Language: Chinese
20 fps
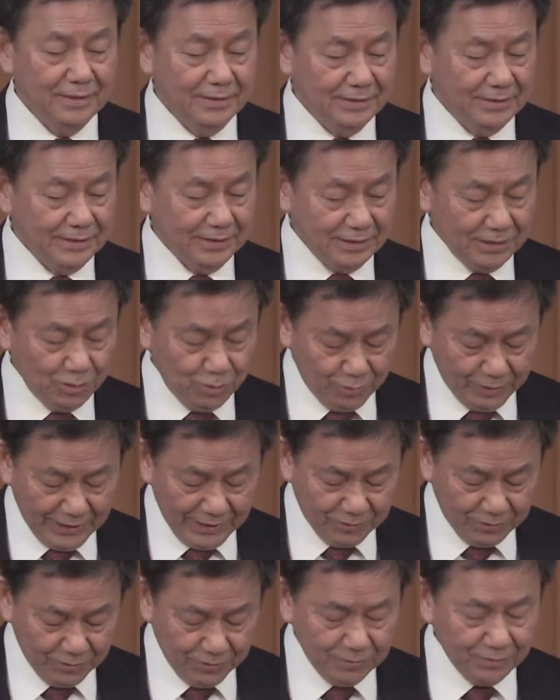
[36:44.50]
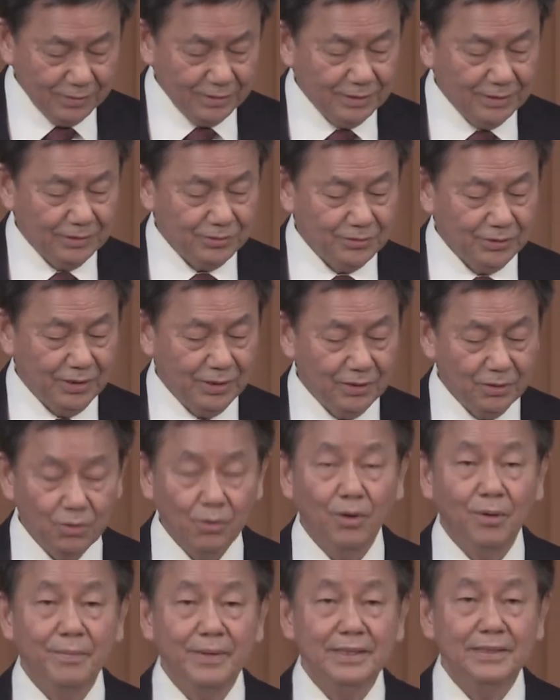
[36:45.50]
这是主耶稣说，
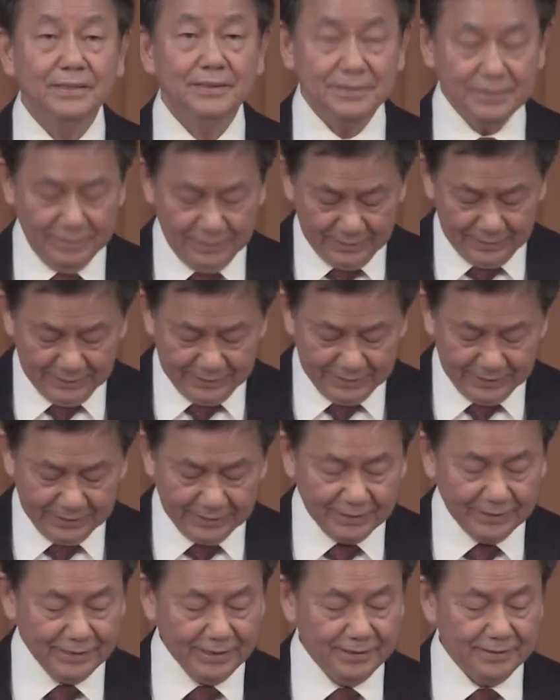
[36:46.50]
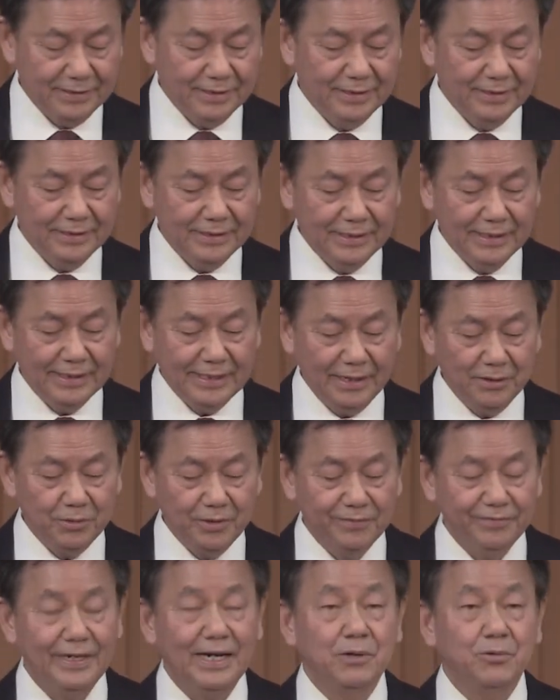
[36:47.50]
我们这些人应该
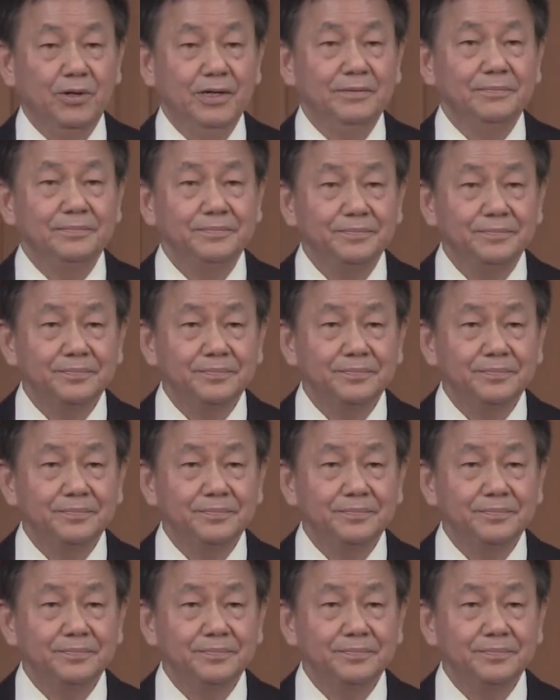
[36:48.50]
会发光。